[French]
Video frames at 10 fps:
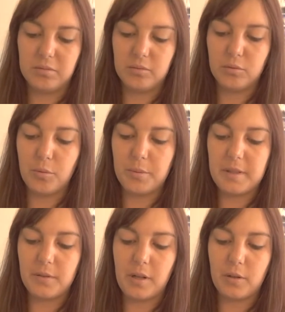troubles
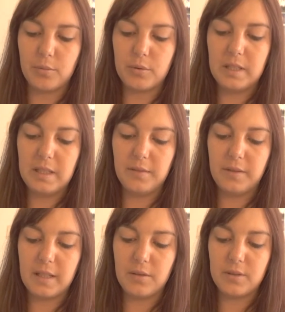obsessionnels compulsifs,
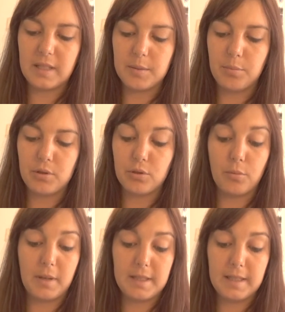état de stress
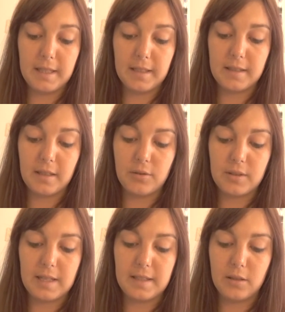post-traumatique, état de
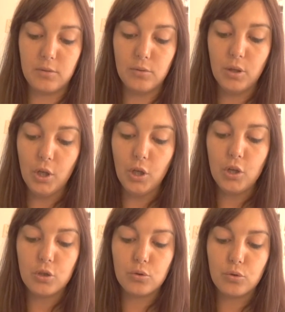stress aigu,
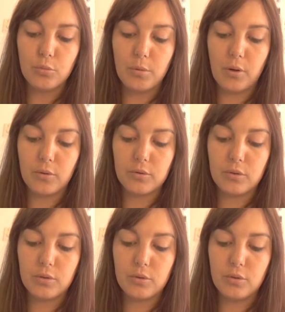trouble
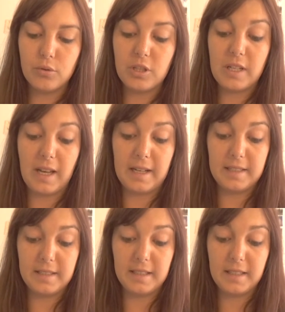anxieux
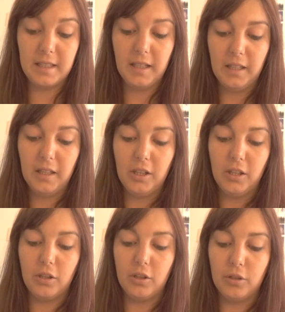généralisés.
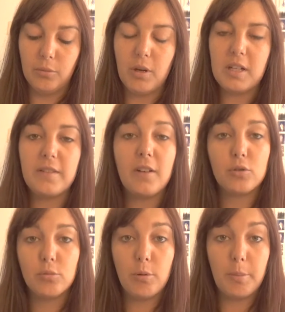Euh, moi, j'avais un
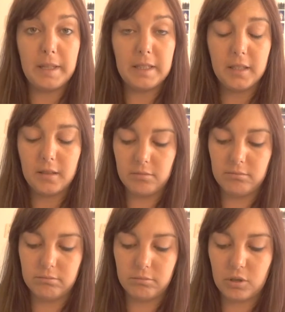trouble panique.
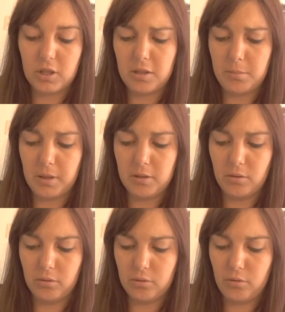donc ça, c'est pas
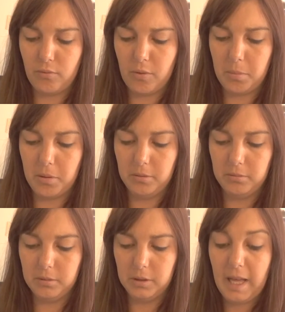dedans, je le vois pas.
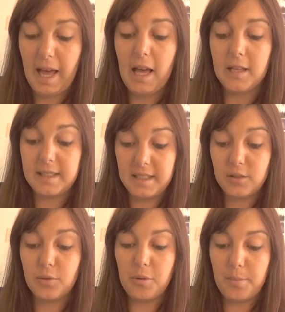Si,
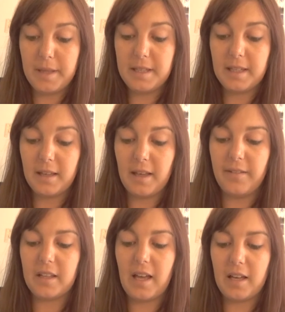trouble panique
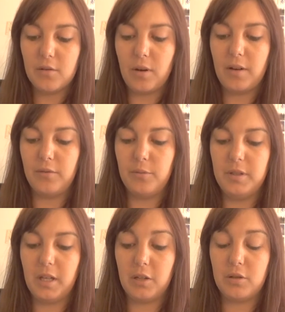avec agoraphobie.
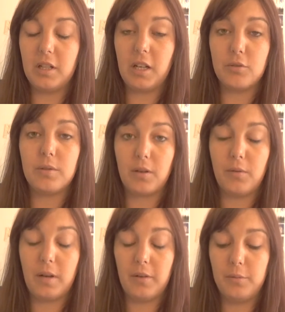Il rajoute
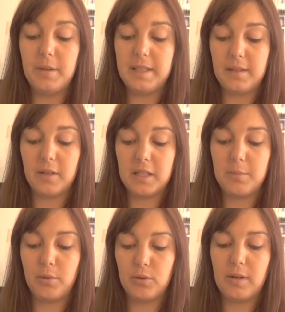agoraphobie, c'est vrai, j'ai
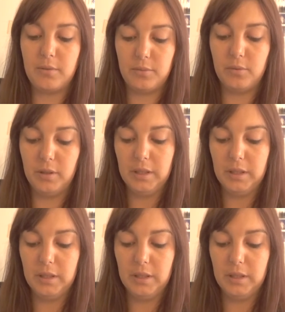peur de la foule.